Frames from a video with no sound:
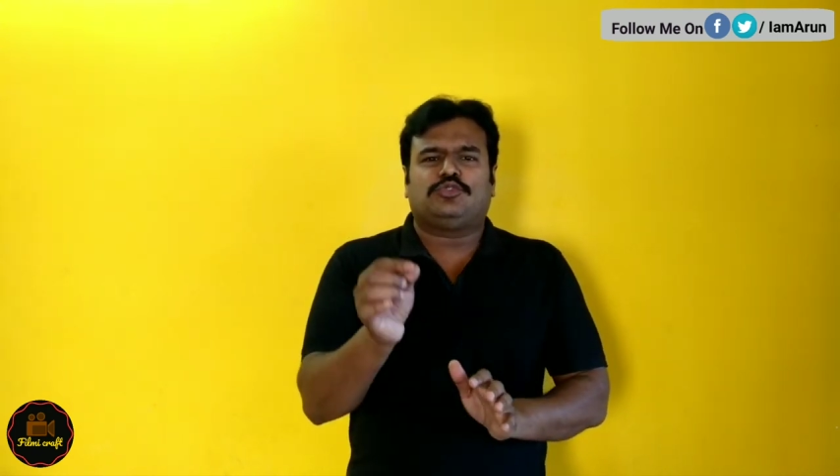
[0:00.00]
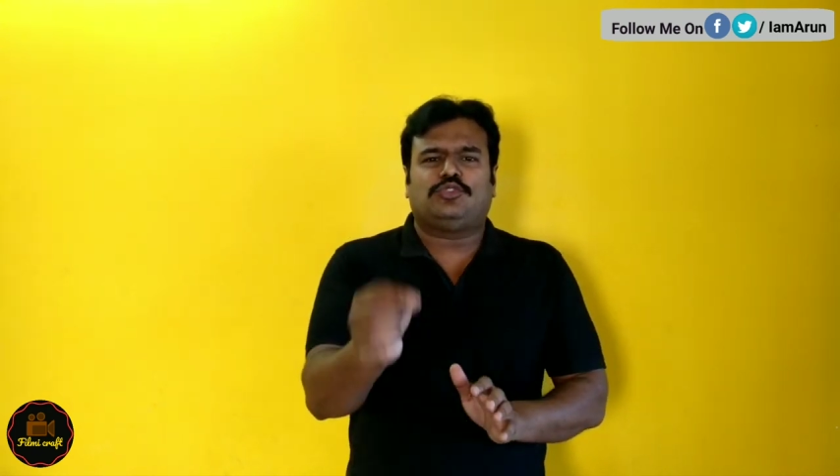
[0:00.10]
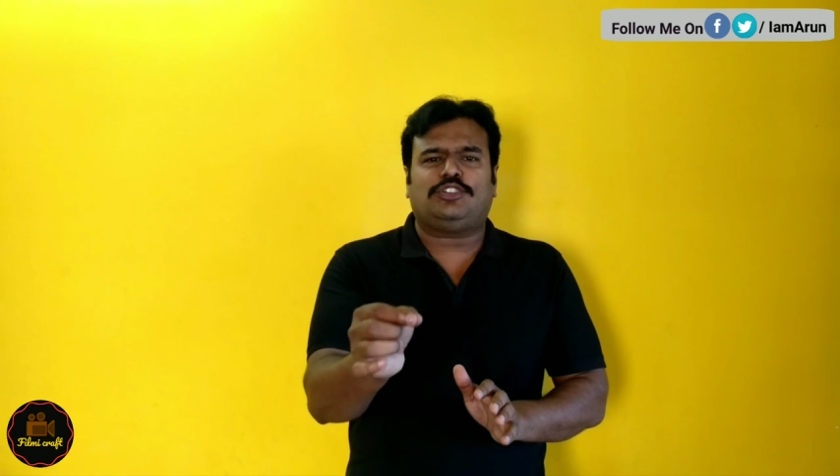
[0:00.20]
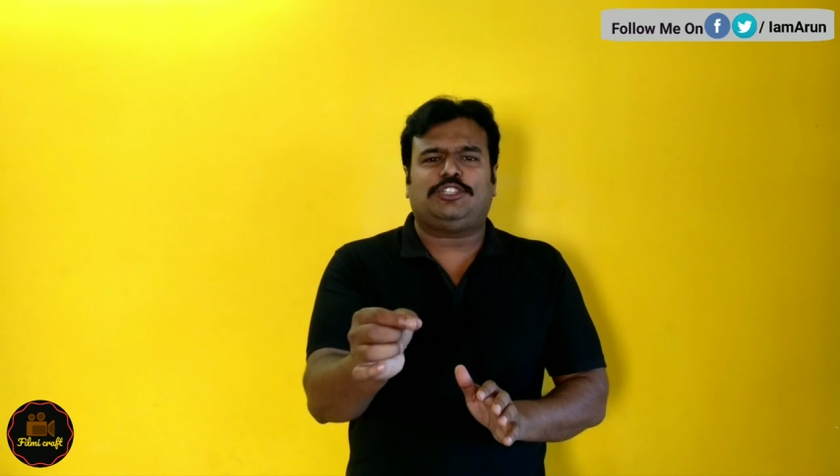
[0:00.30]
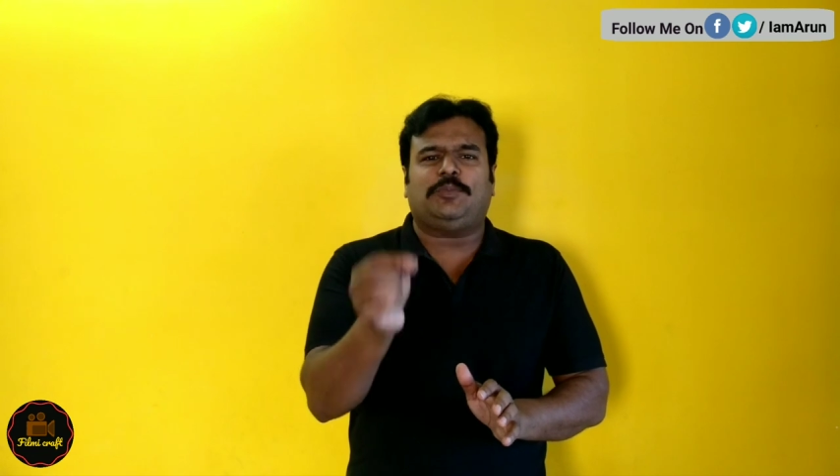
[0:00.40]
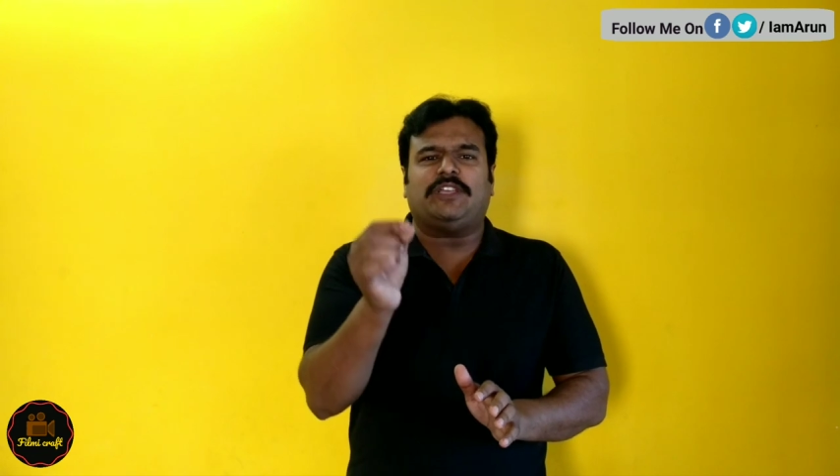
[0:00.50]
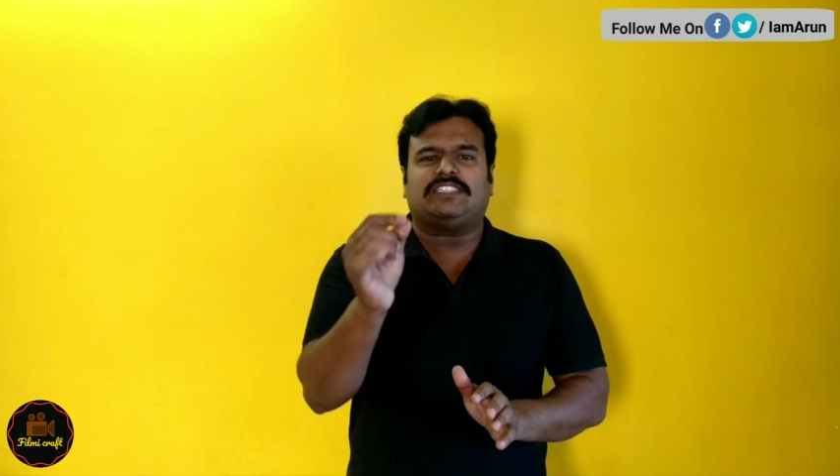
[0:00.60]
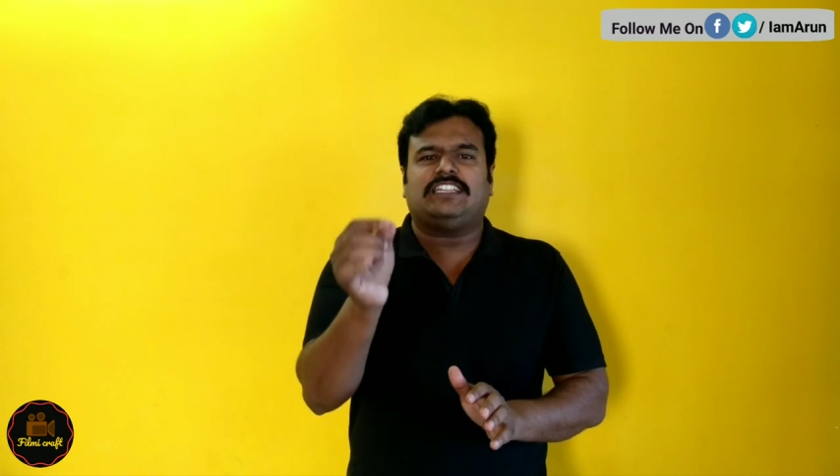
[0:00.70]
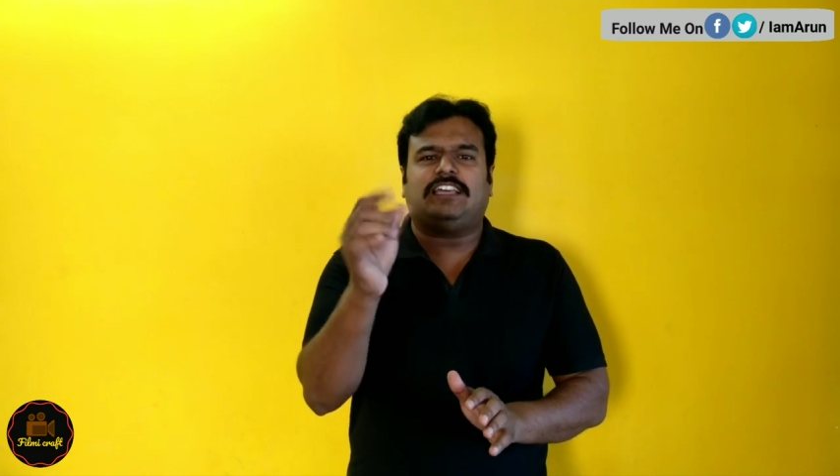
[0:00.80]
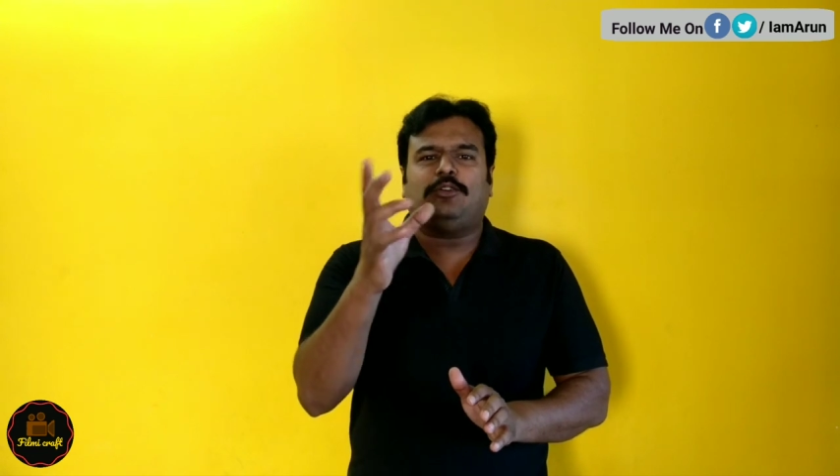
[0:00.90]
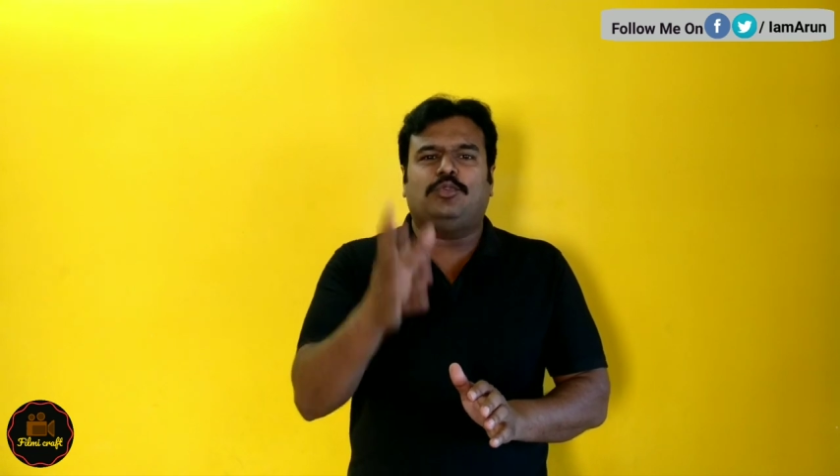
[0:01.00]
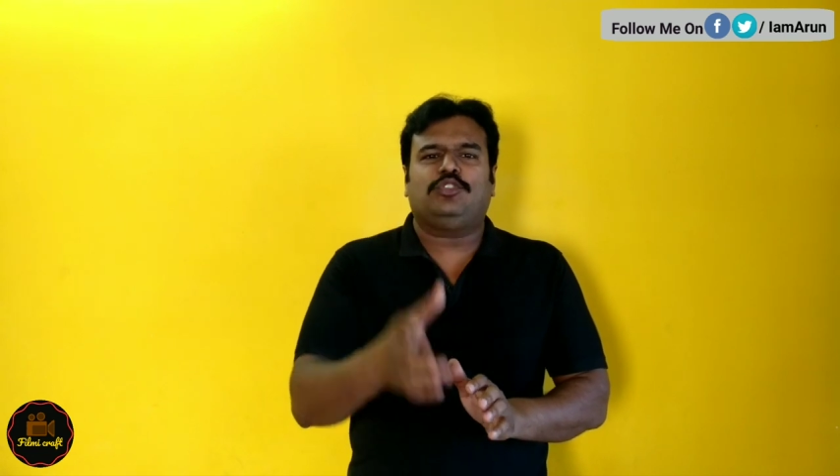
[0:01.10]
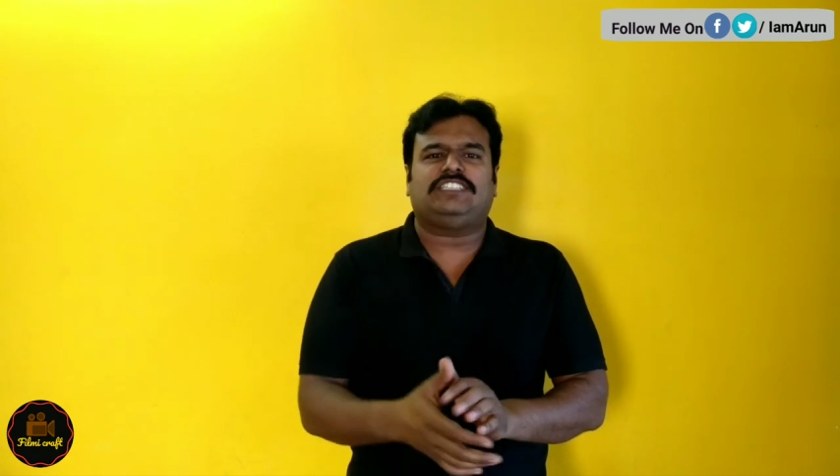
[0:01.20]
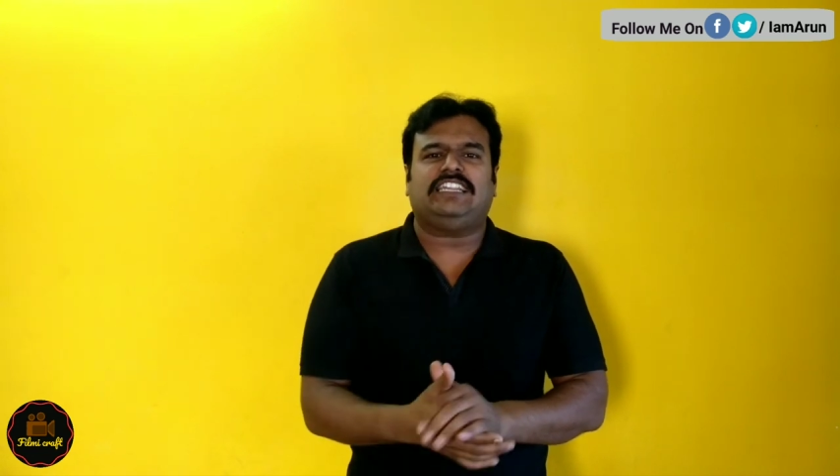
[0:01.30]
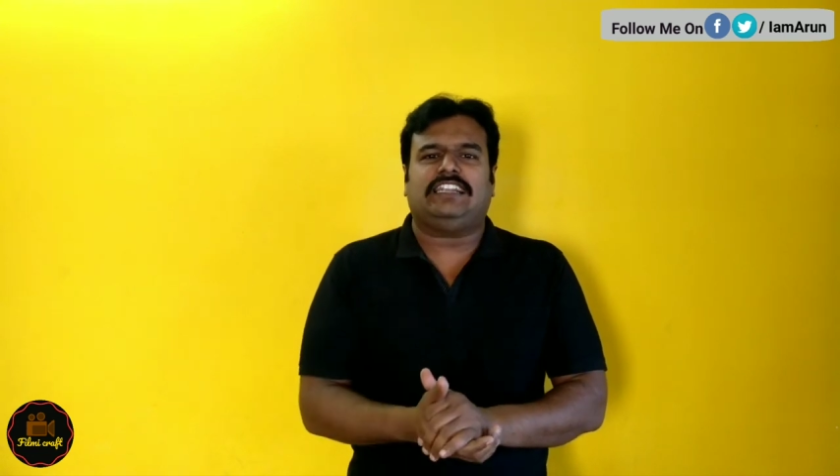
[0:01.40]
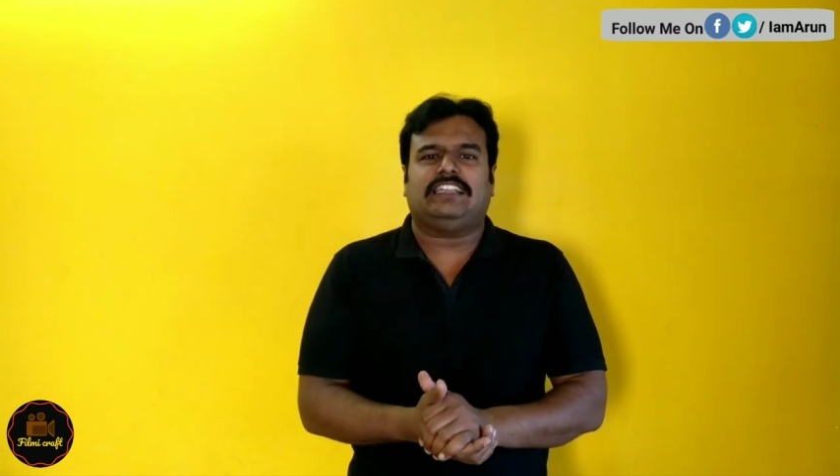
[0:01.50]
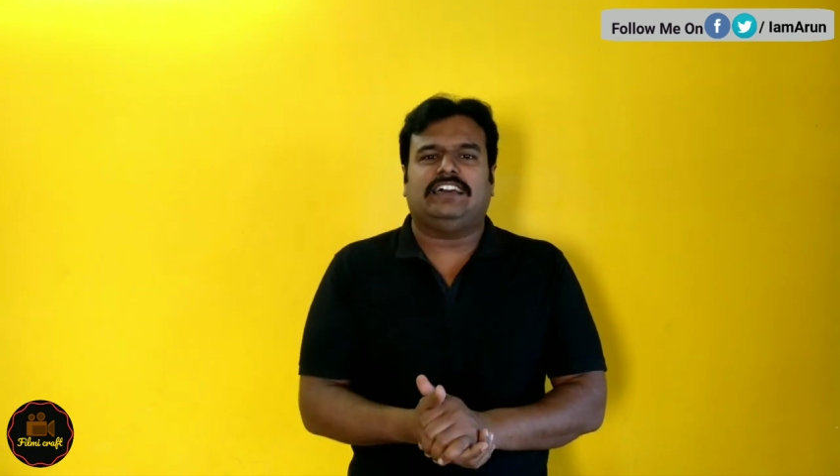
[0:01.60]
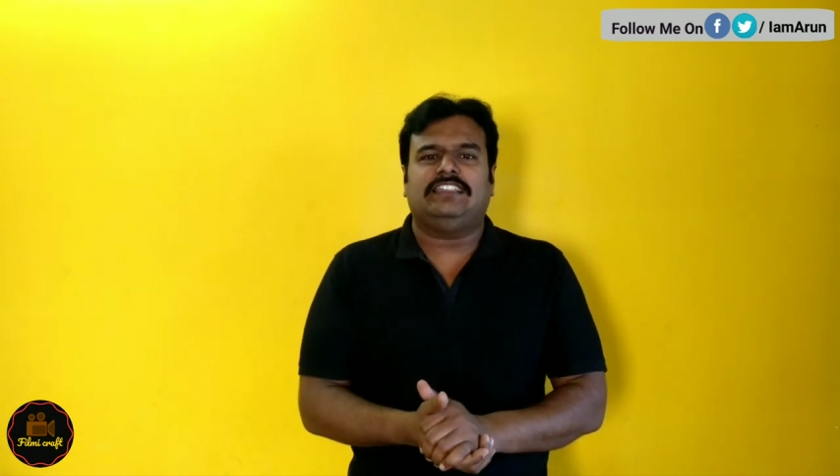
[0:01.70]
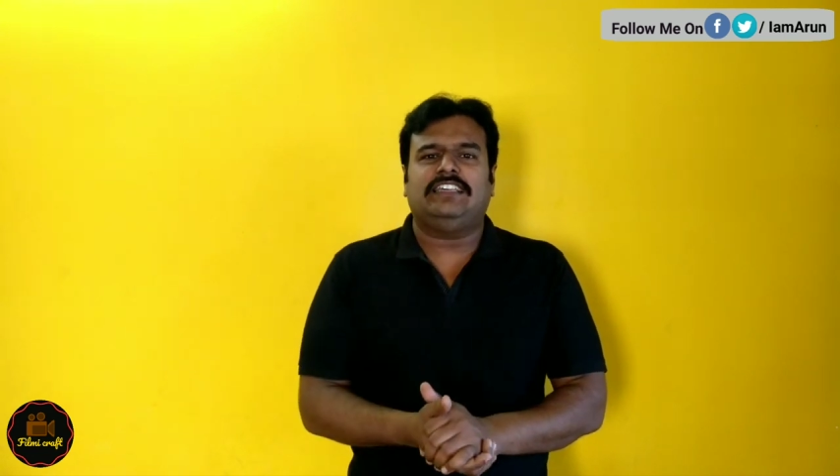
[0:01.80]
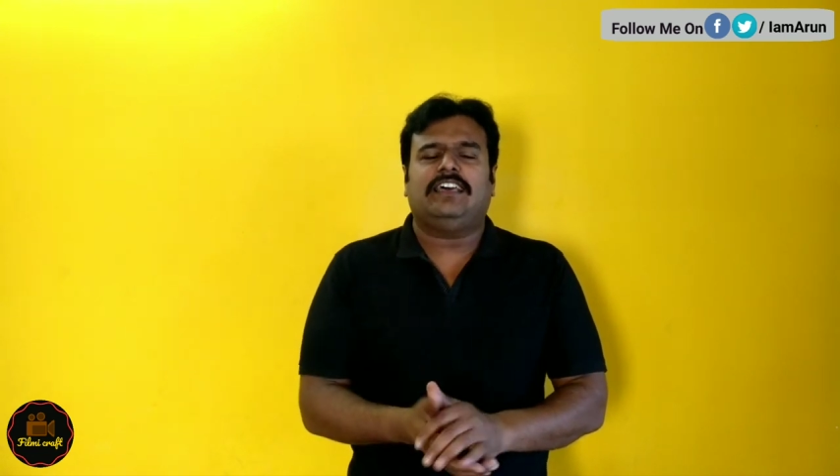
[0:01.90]
தொட்டு பேசினதா ஒரு சீன்
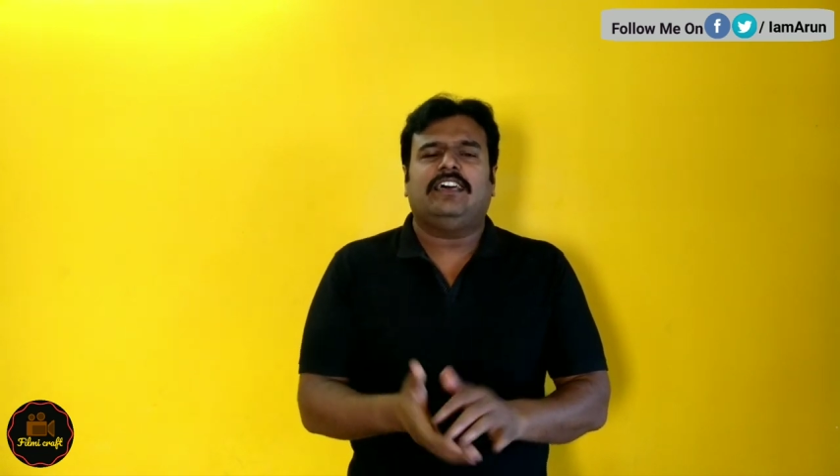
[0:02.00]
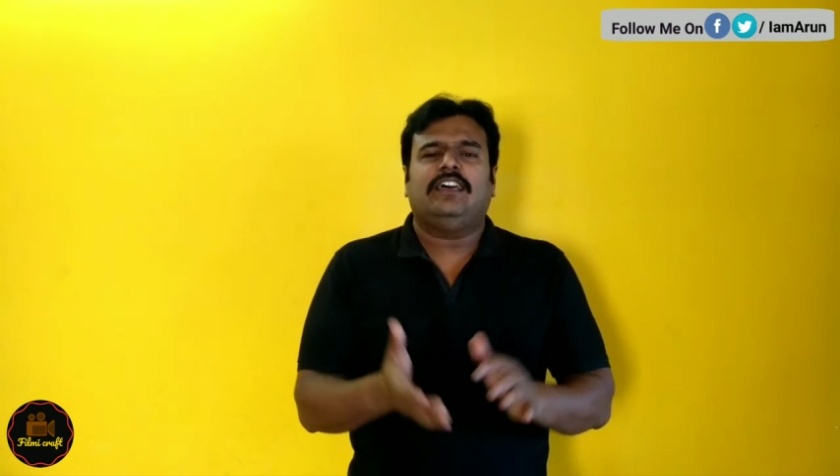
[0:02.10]
இருக்காது